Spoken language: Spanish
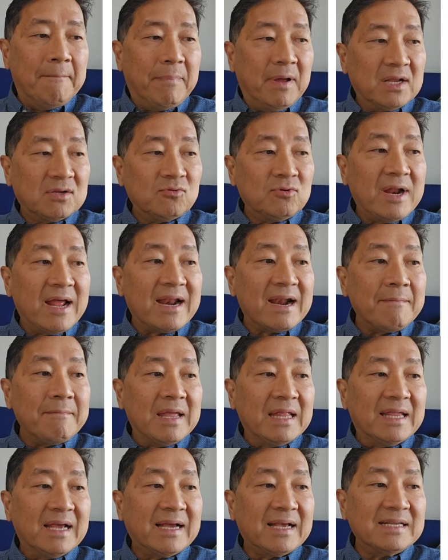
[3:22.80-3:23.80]
pero es una
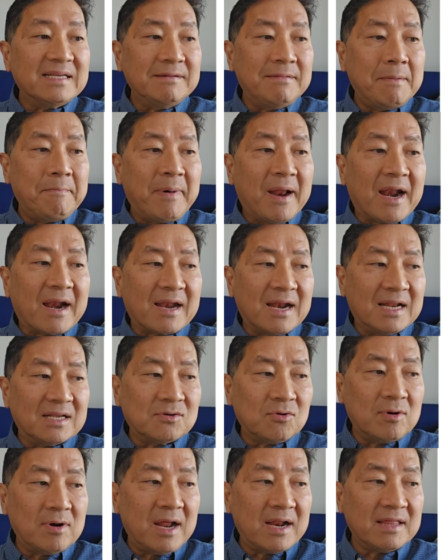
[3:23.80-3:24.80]
herramienta que sirve para
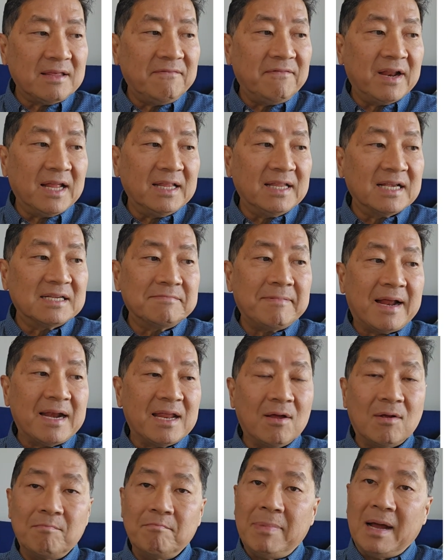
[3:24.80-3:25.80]
relacionar diferentes
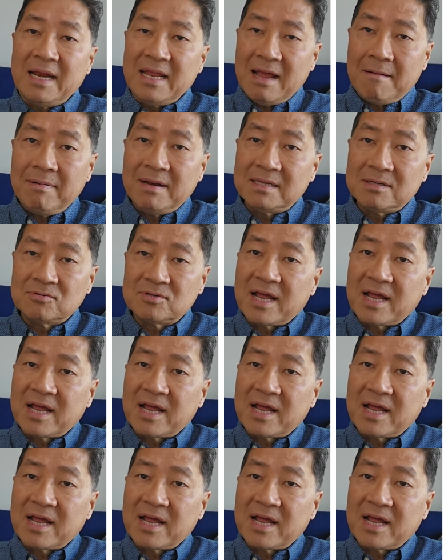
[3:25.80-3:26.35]
variables,